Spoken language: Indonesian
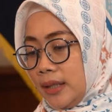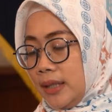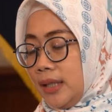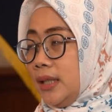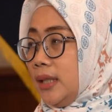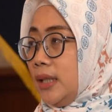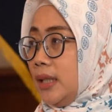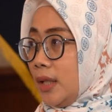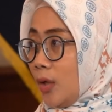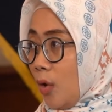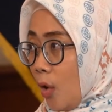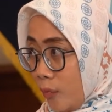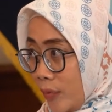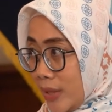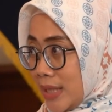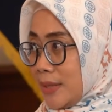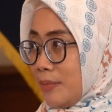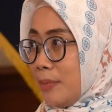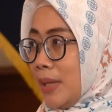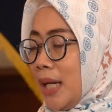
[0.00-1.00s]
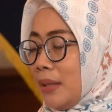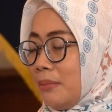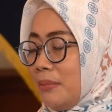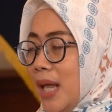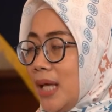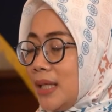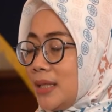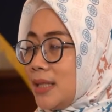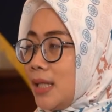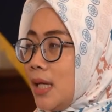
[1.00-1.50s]
uh, di
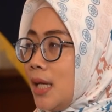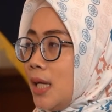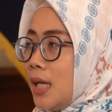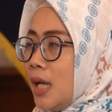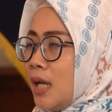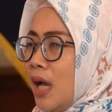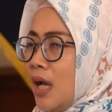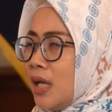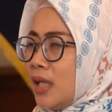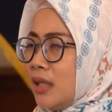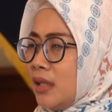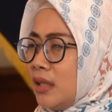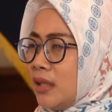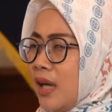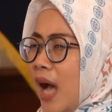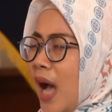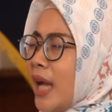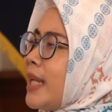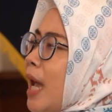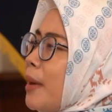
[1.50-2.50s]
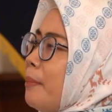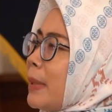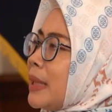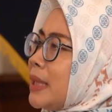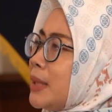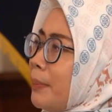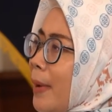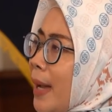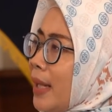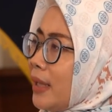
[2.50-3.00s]
COVID-19. Uh,
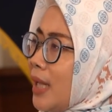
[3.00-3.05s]
ada apa